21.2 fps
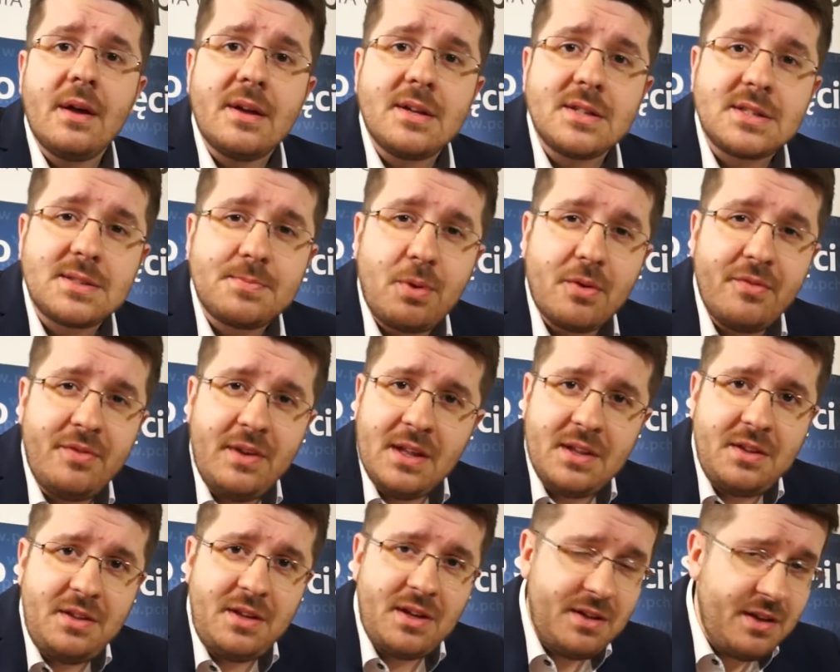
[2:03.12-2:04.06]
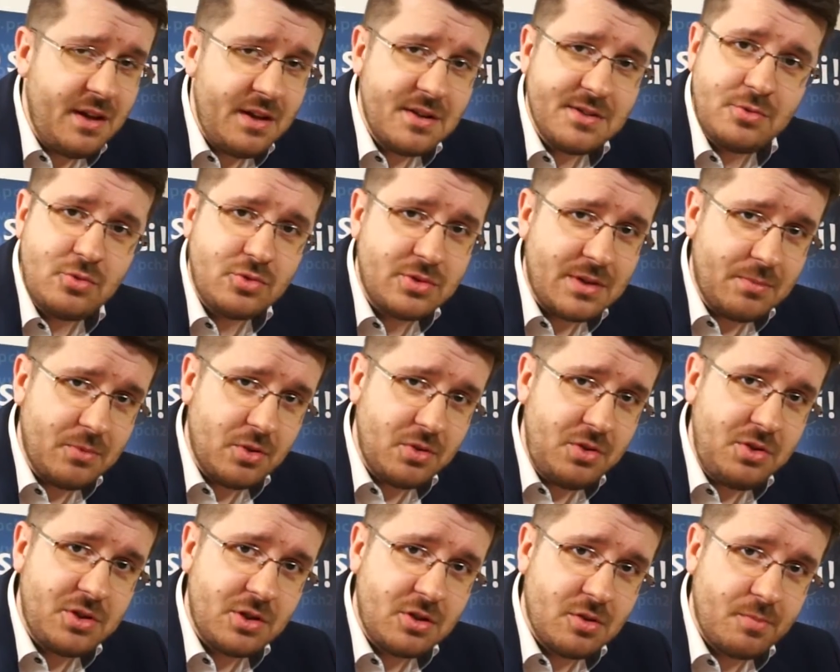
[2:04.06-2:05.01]
Spowiednik nie jest już nam do
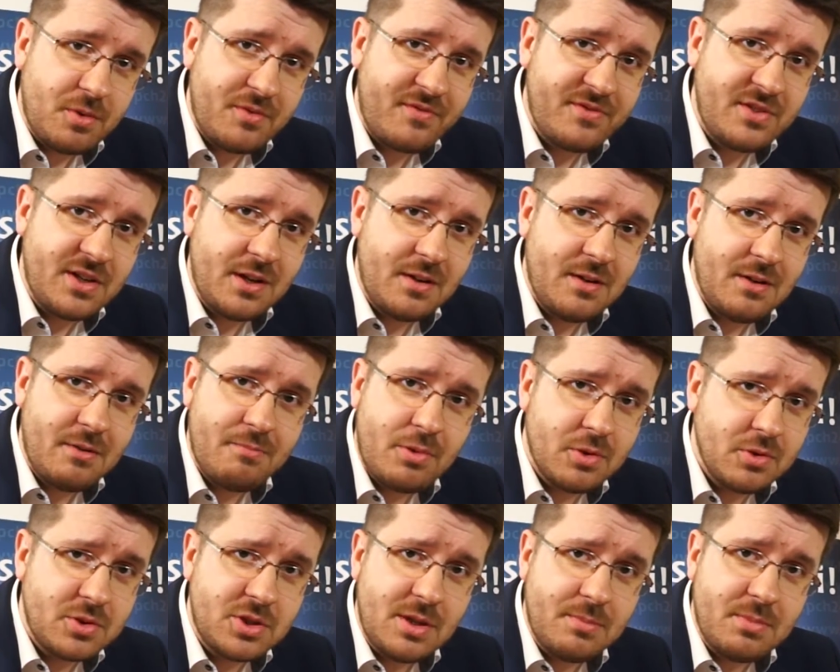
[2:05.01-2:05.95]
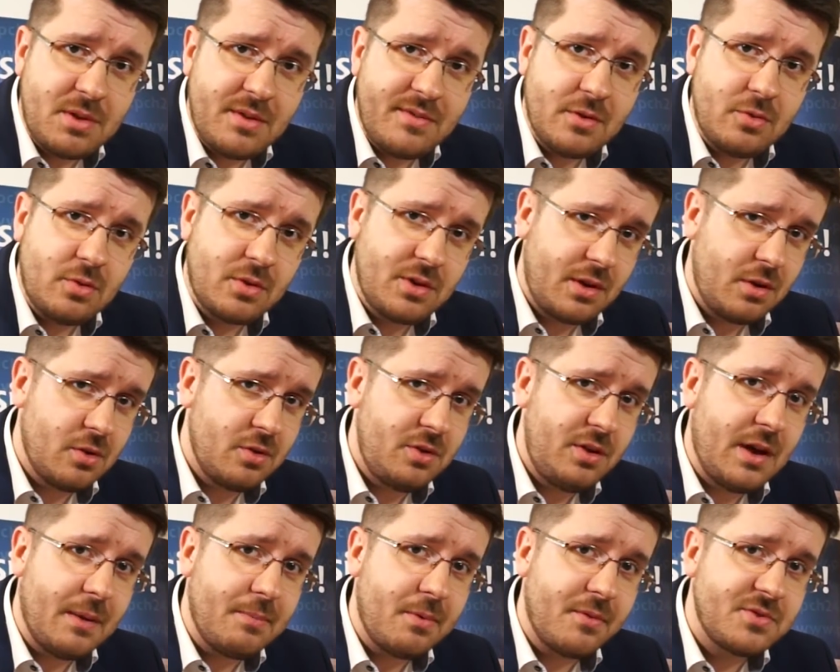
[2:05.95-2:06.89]
niczego e, potrzebny według
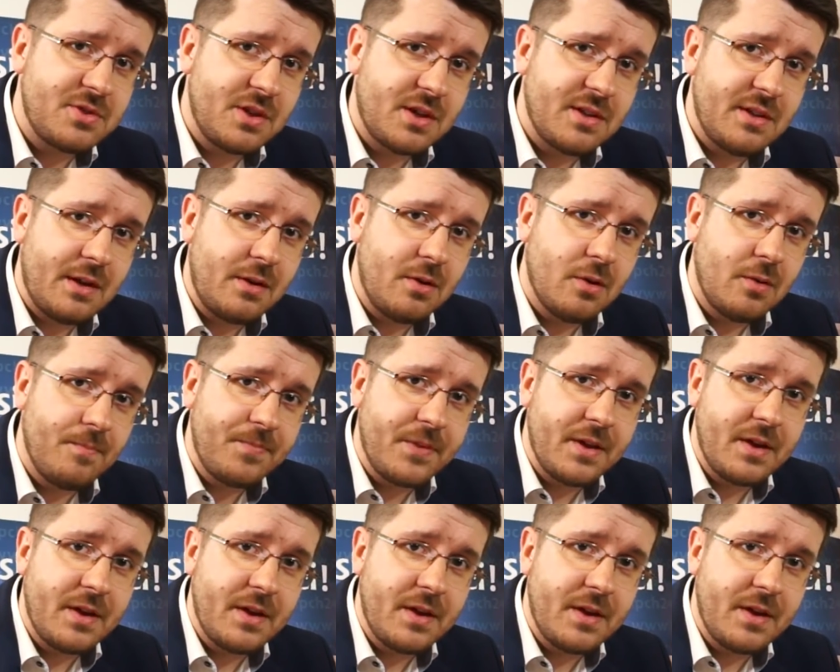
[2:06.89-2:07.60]
Tygodnika Powszechnego.